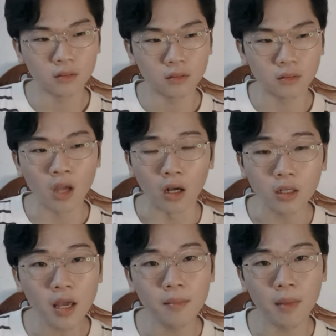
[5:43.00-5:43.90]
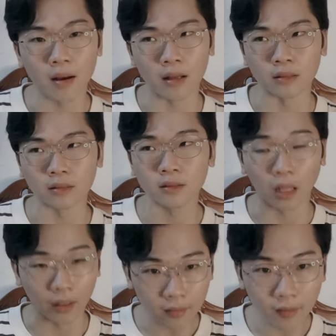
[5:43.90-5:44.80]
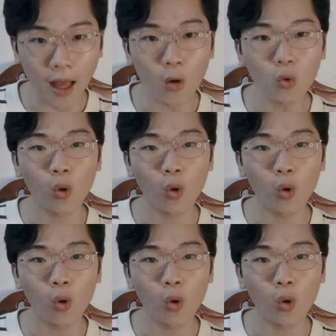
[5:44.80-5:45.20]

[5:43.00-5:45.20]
Những khi mà tỉnh táo,